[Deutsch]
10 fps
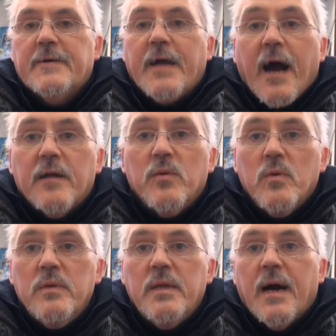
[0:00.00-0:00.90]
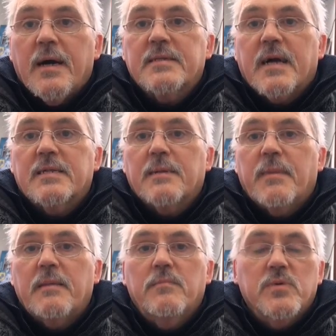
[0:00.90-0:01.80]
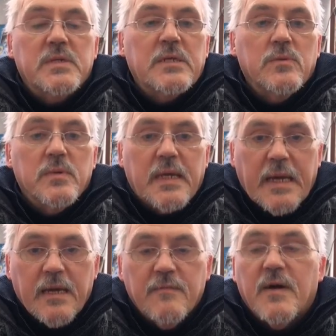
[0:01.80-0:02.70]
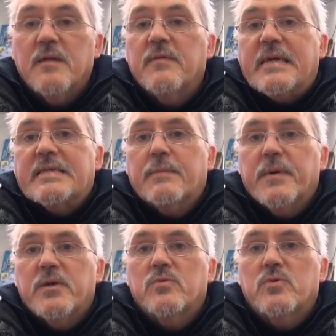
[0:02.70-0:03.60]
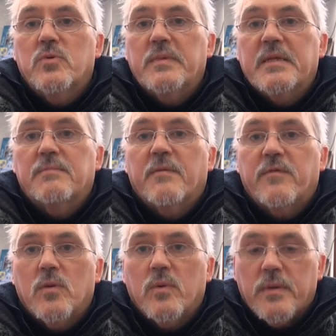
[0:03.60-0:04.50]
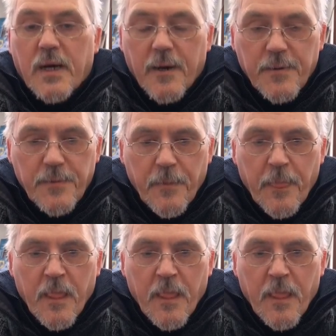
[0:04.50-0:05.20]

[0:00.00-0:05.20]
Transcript: Ja, nun, als alter Mann muss ich nun gehen, weil ich, wie gesagt, bei YouTube nichts mehr verloren habe.